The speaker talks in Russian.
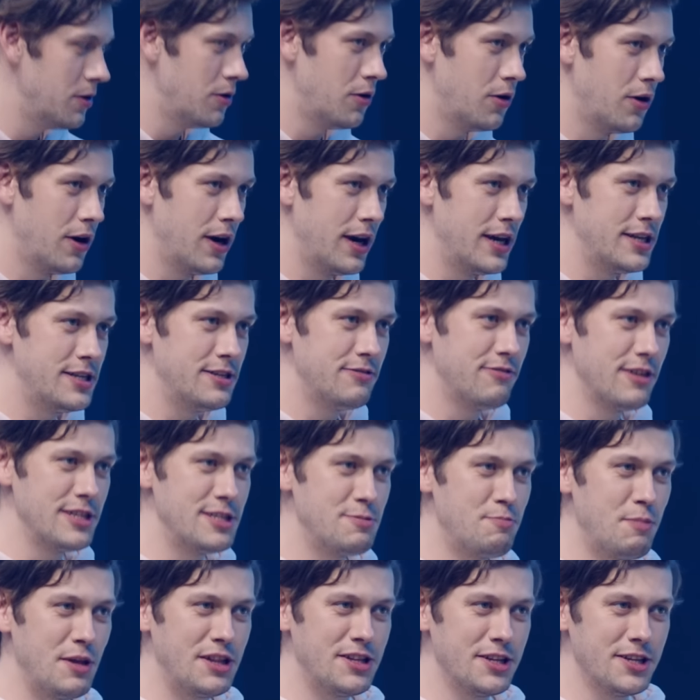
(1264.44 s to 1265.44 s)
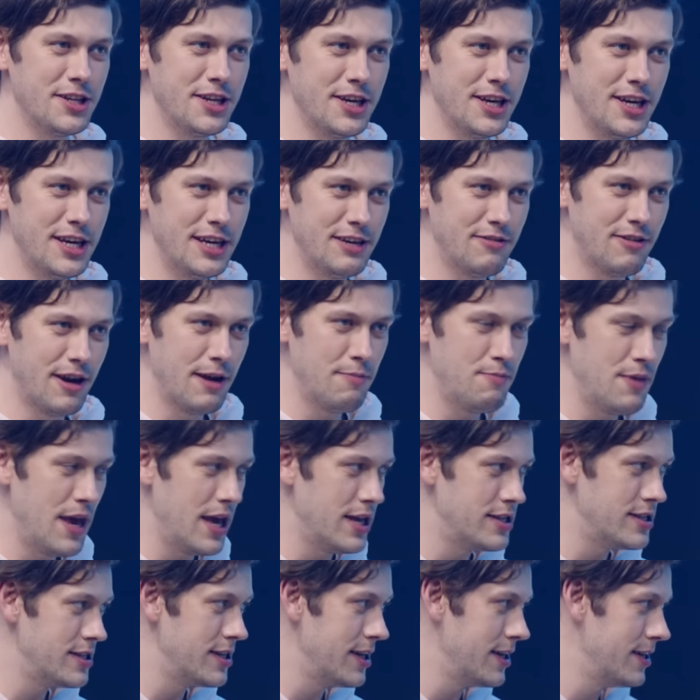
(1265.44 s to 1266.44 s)
О, эти воспитанные
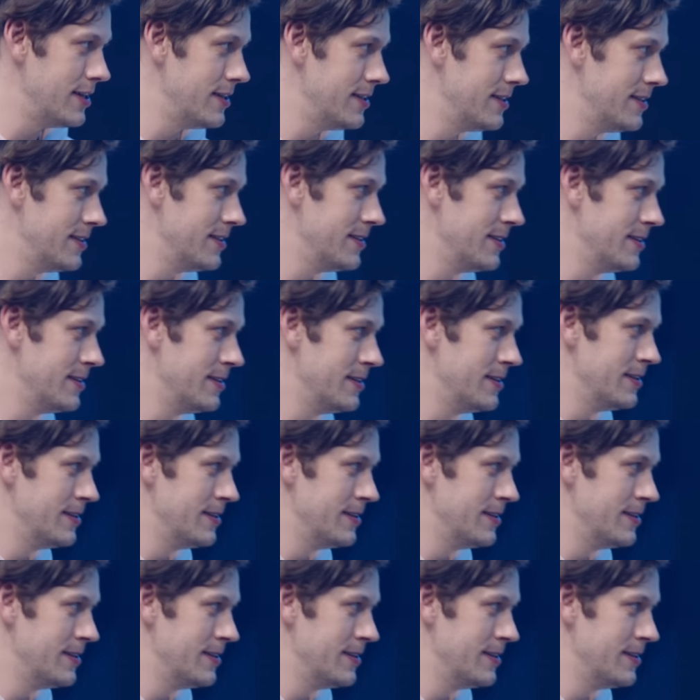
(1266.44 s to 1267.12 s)
европейцы. Ага.